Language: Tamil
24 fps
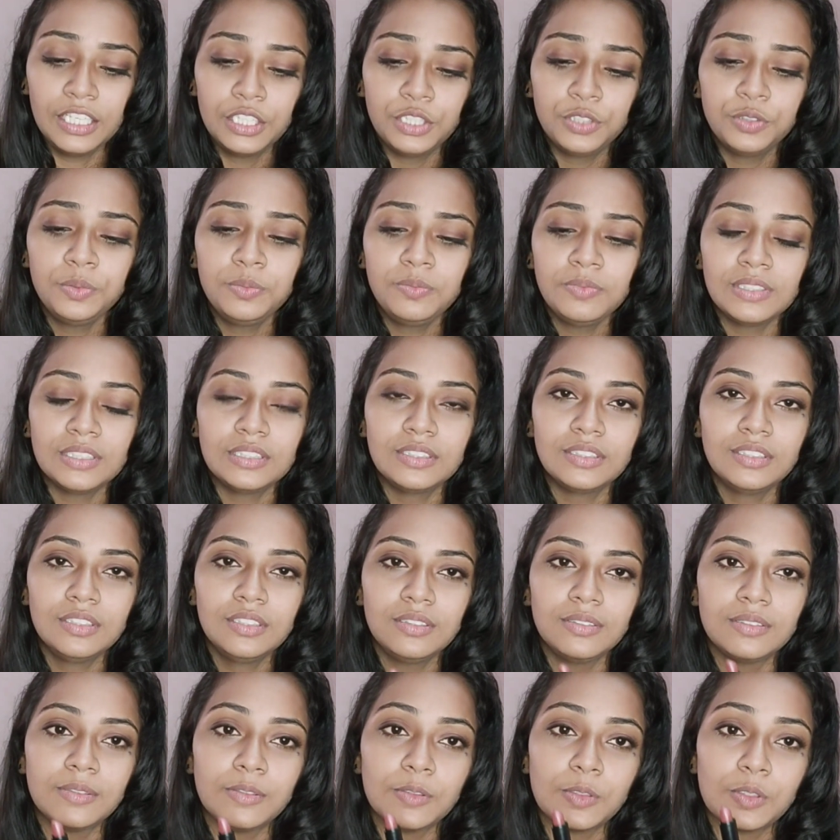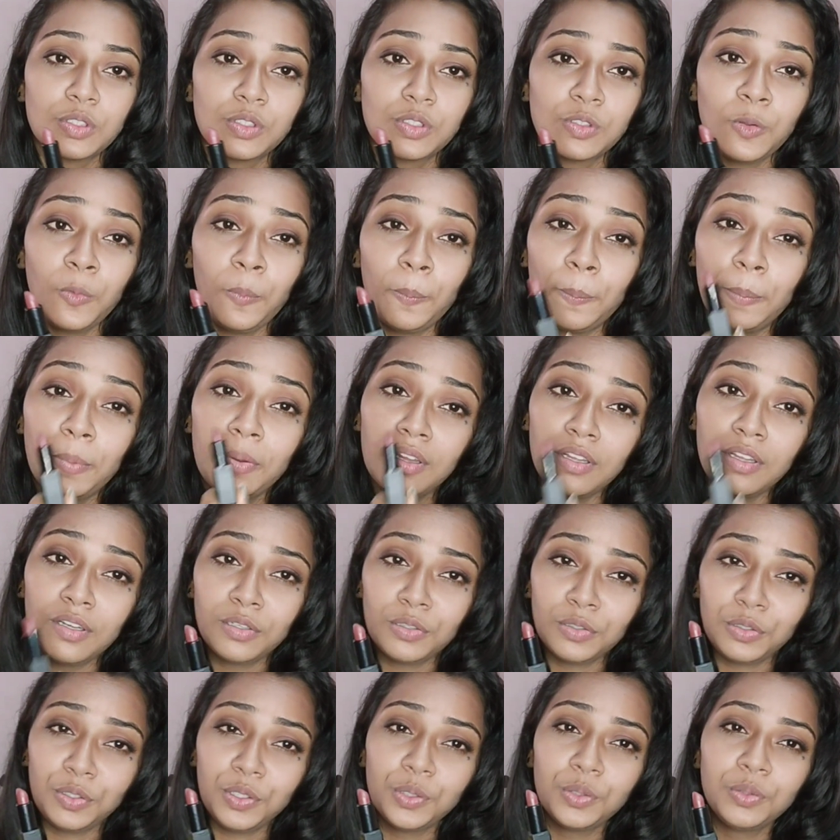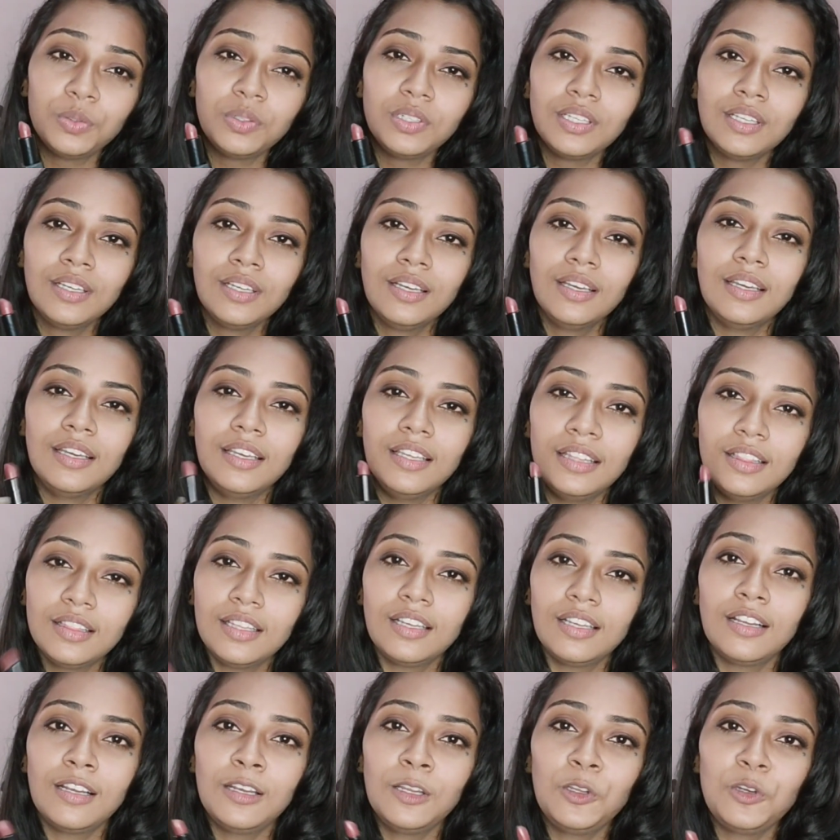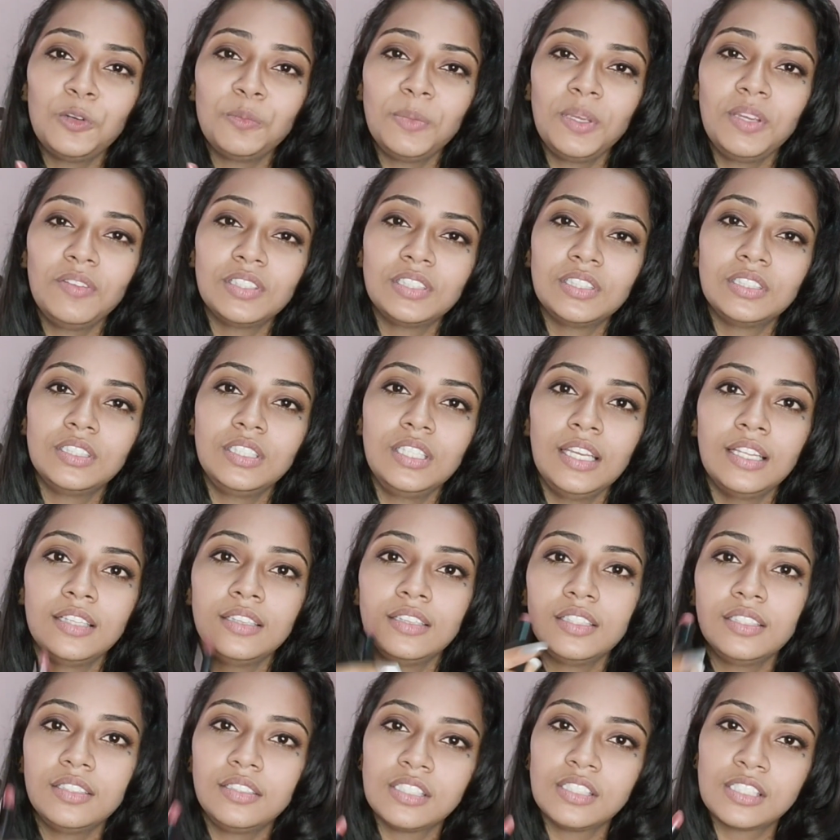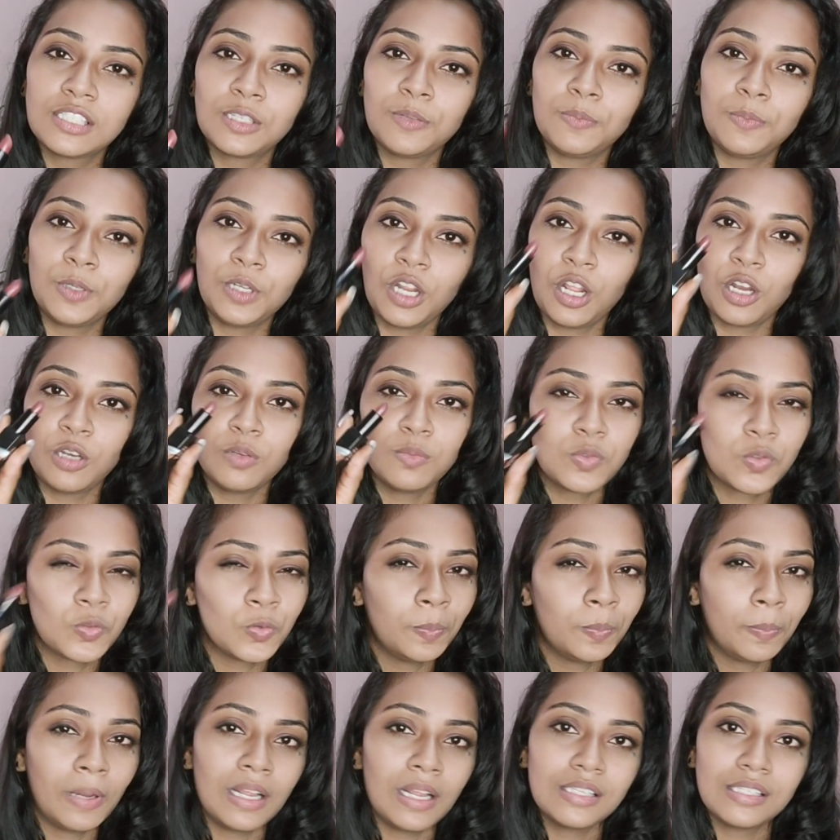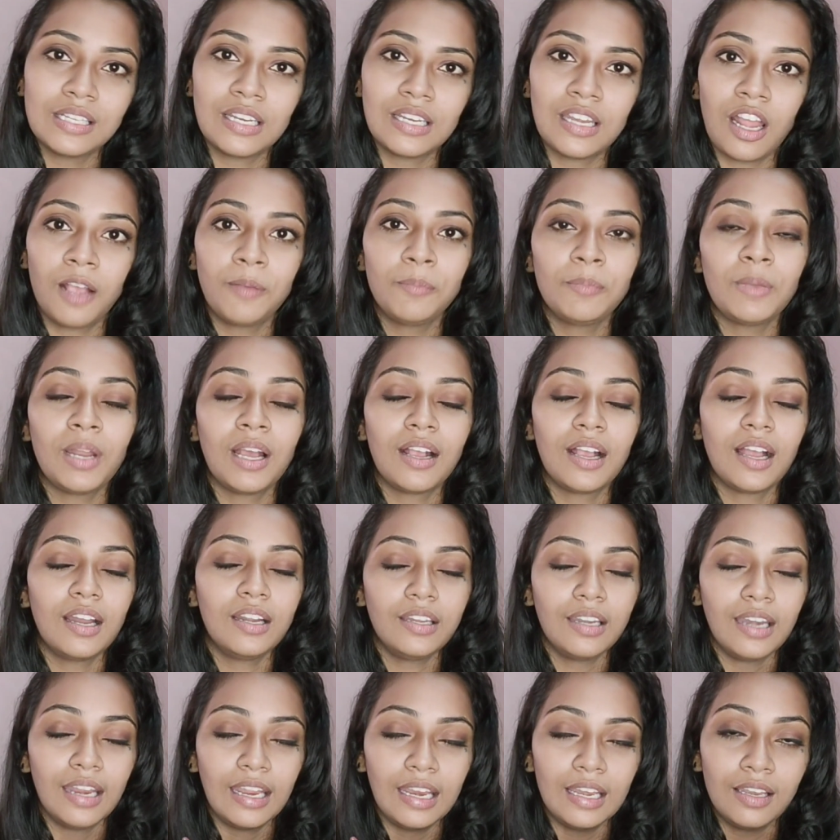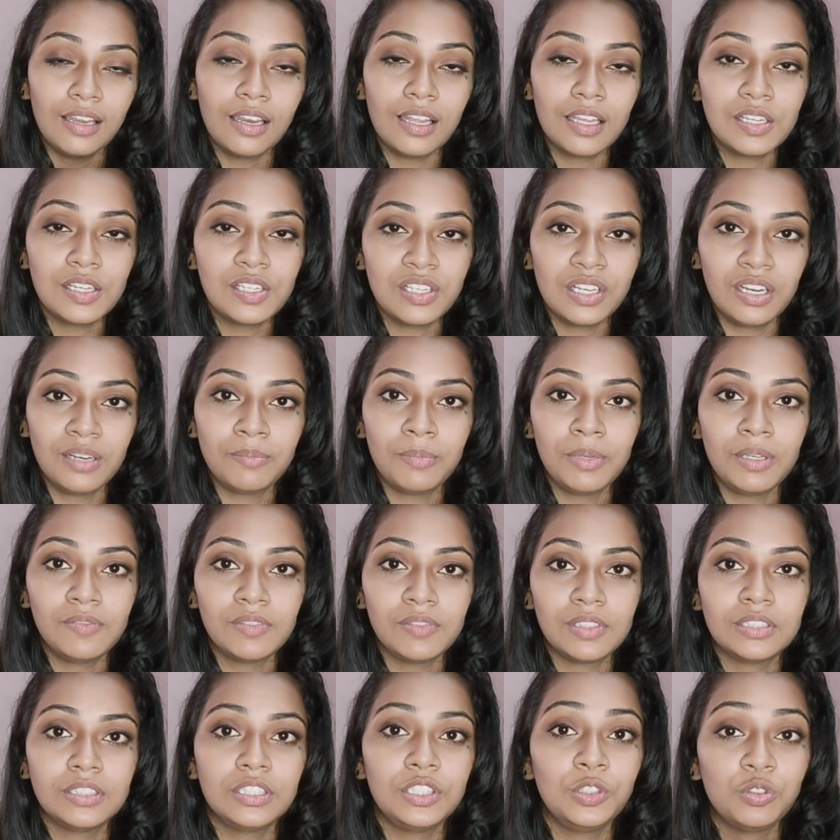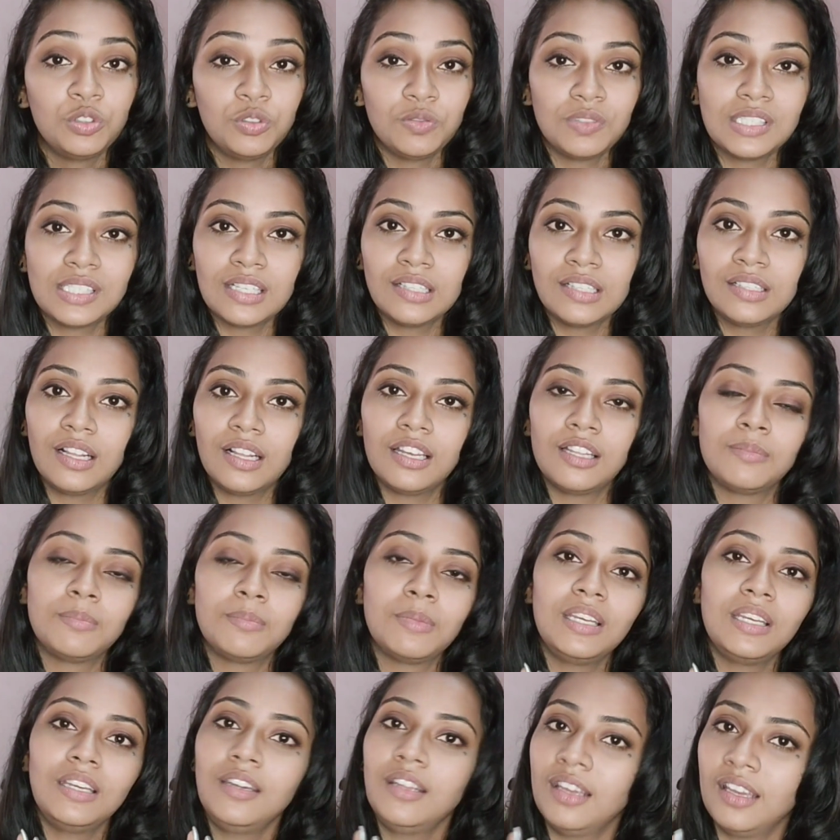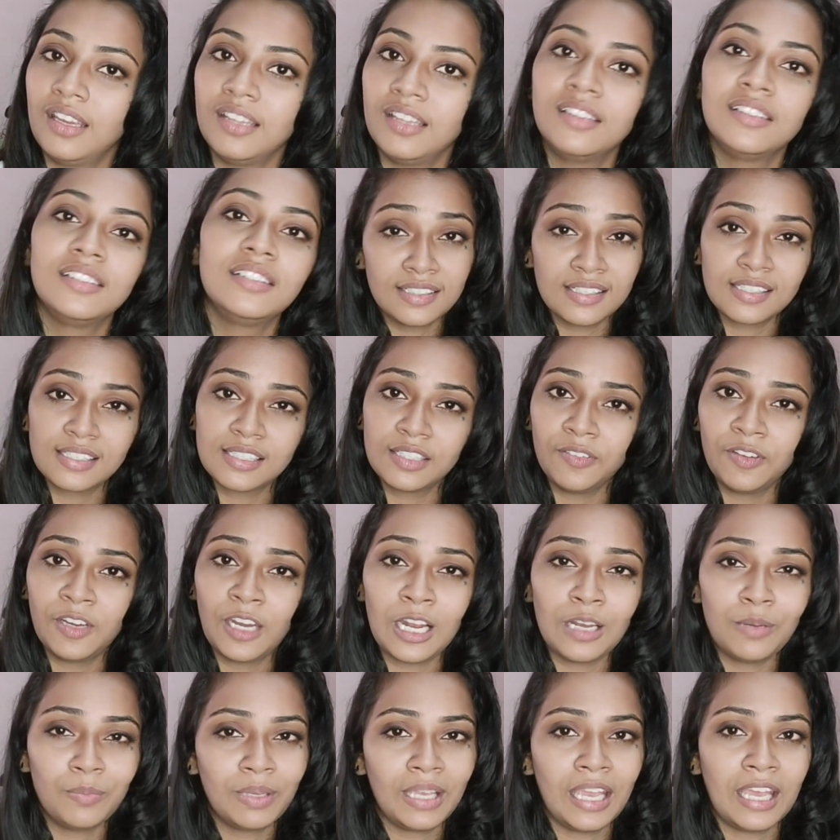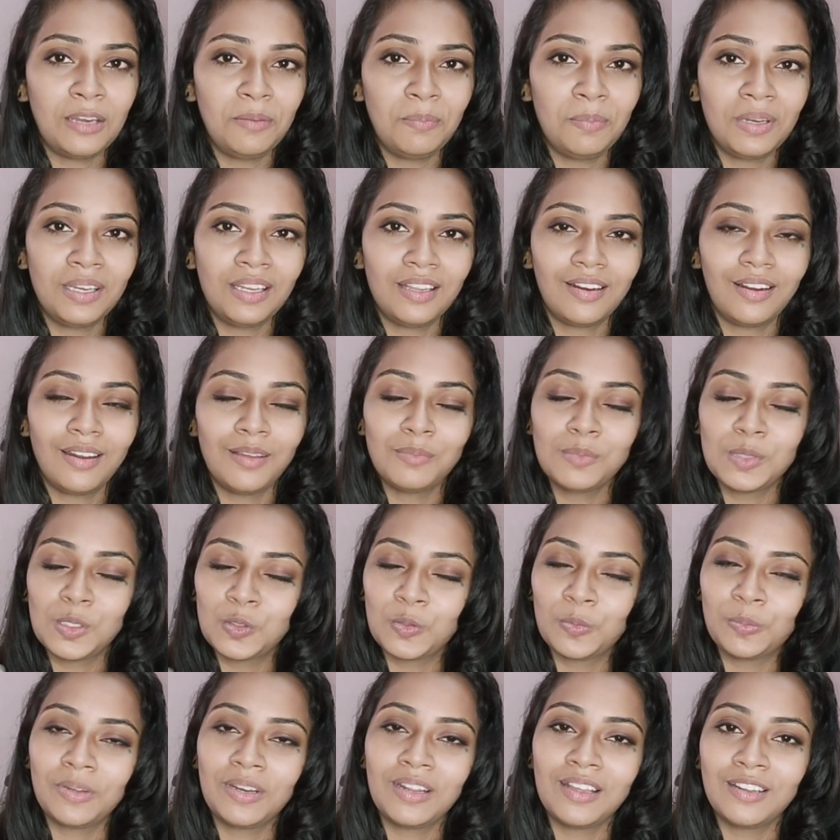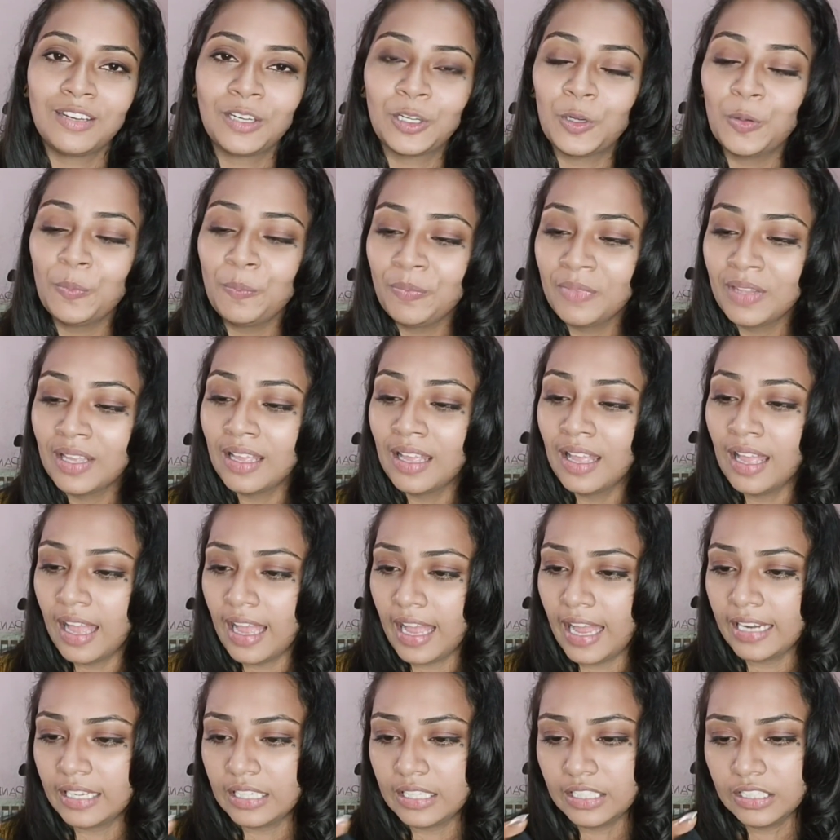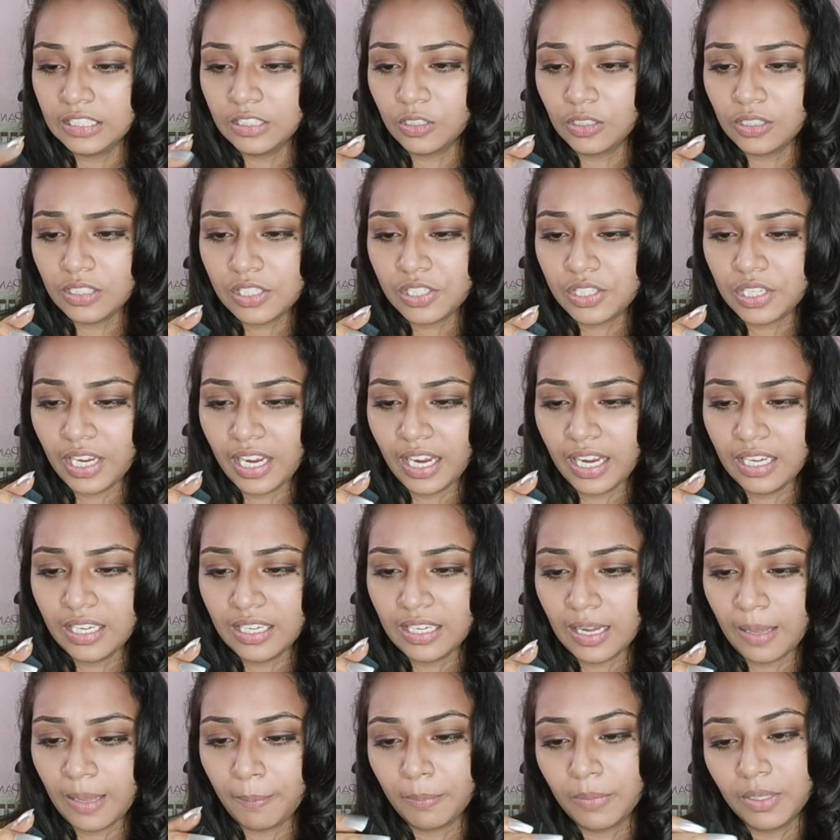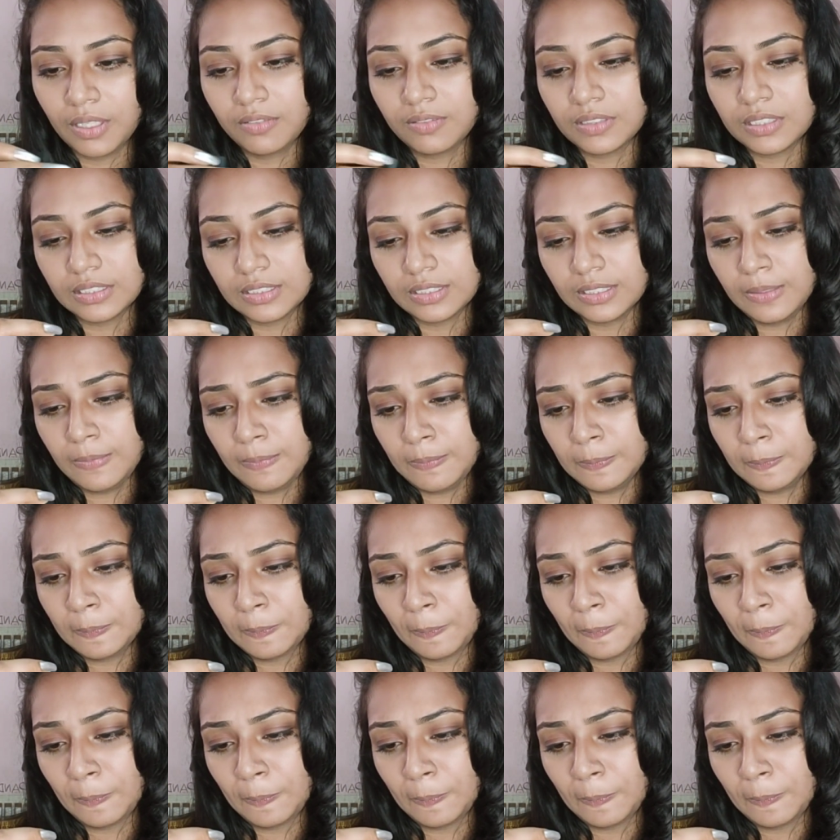இதுவும் வந்து சூப்பர் நியூட் இந்த கலருமே வந்து எந்த ட்ரெஸ்க்கு போட்டாலும் சூப்பராக செட் ஆகும் நான் காட்டுற எல்லா ஷேடுமே வந்து யூனிவர்சல் கலர் மாதிரி நீங்கள் எந்த ட்ரெஸ்க்கு வேணாலும் கேரி பண்ணிக்கலாம் சூப்பராக இருக்கும் அண்ட் இதோட ஷேட் நம்பர் வந்து